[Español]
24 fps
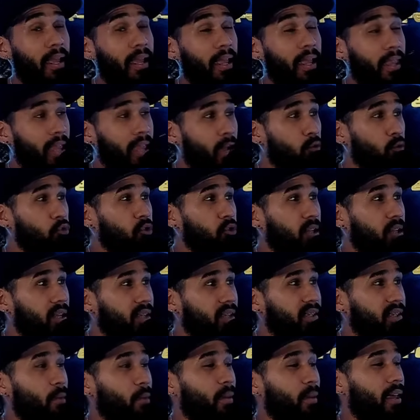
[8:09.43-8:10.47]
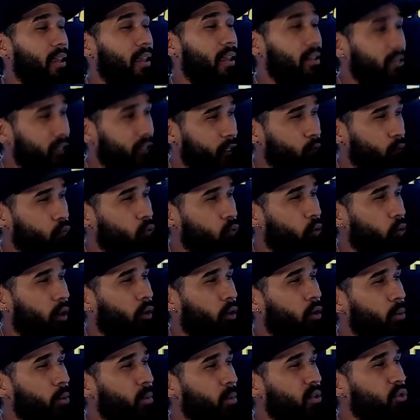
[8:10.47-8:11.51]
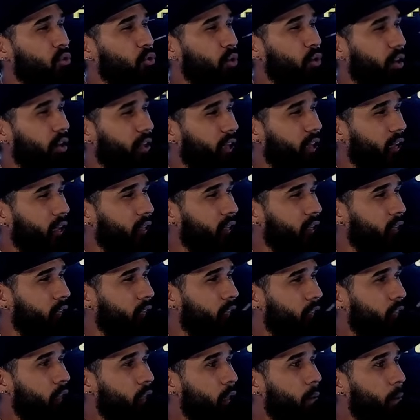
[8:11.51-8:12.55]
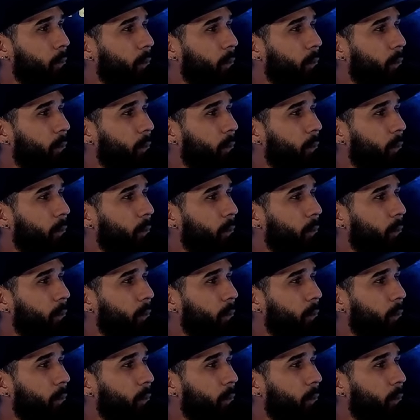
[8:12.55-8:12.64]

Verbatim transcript: que ya ustedes saben el título, que no le mencionaré aquí.